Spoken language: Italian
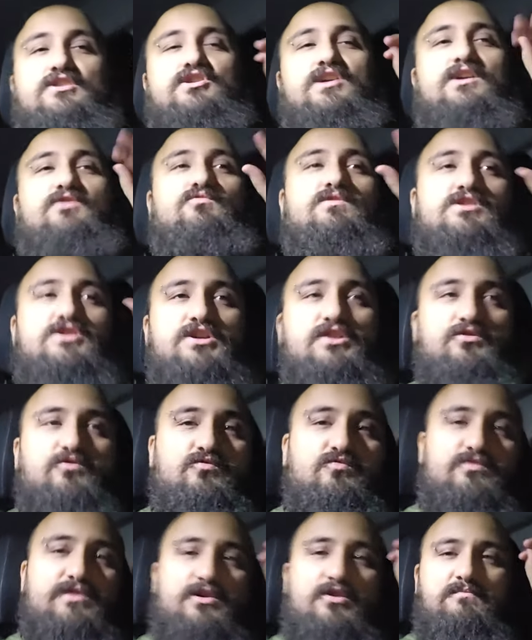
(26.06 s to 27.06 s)
cioè due
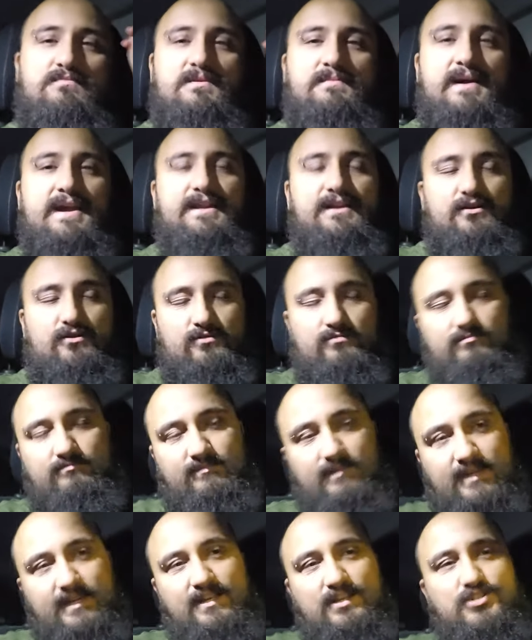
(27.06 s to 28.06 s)
cinture, come mai? No,
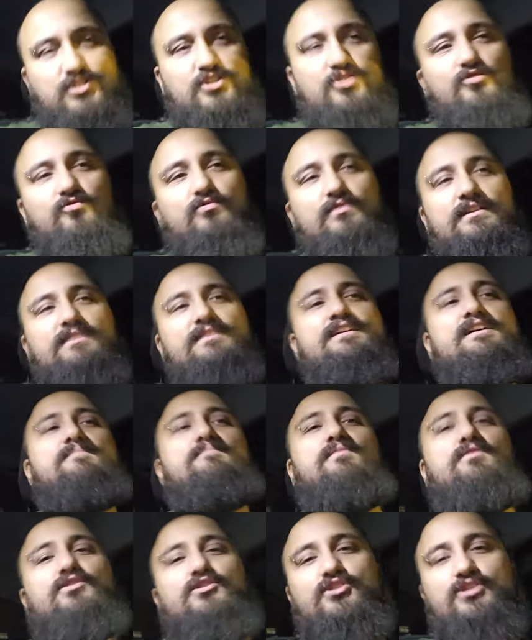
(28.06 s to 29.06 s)
è la cintura del
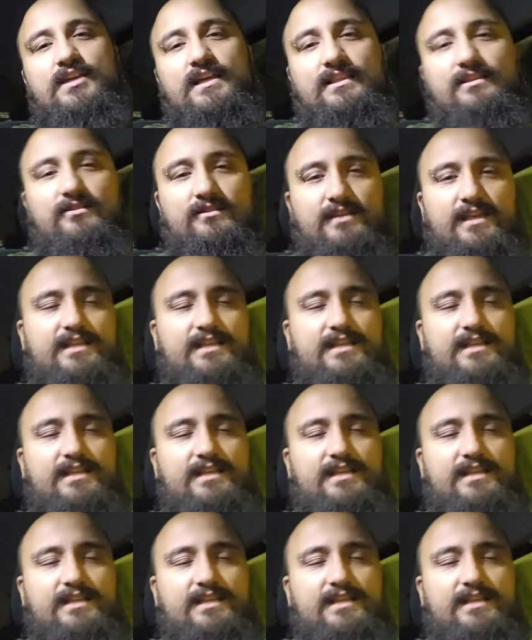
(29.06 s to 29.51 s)
borsetto.